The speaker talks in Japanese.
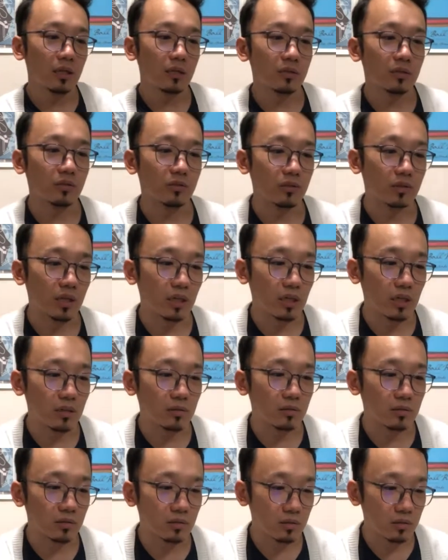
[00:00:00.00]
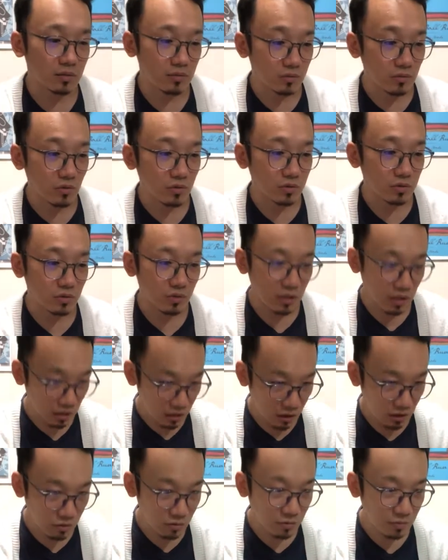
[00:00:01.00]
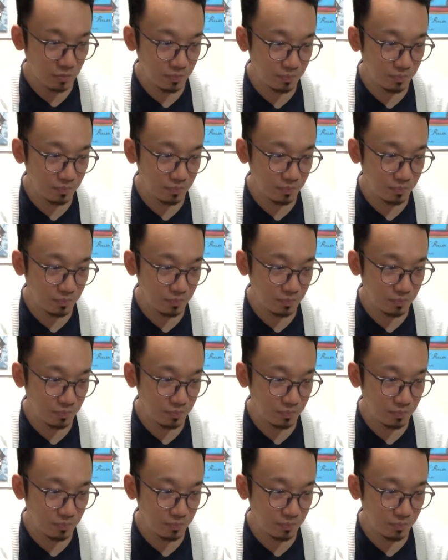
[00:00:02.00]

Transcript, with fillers: 出展がーとなったと。